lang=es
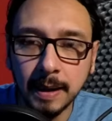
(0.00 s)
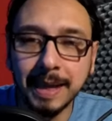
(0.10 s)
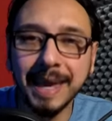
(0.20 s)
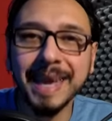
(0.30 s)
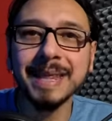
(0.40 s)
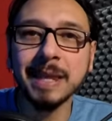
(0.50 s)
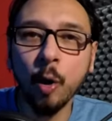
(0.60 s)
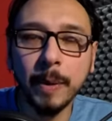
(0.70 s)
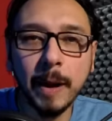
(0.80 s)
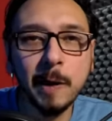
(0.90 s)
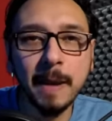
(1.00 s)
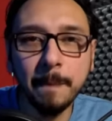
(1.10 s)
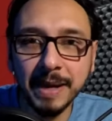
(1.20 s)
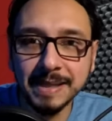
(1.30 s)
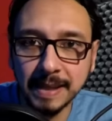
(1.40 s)
que esta obra
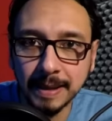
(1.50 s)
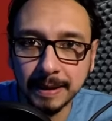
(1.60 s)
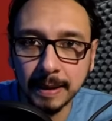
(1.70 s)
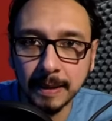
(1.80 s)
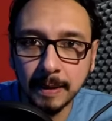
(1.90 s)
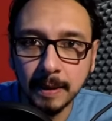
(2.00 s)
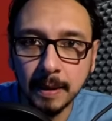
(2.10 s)
representa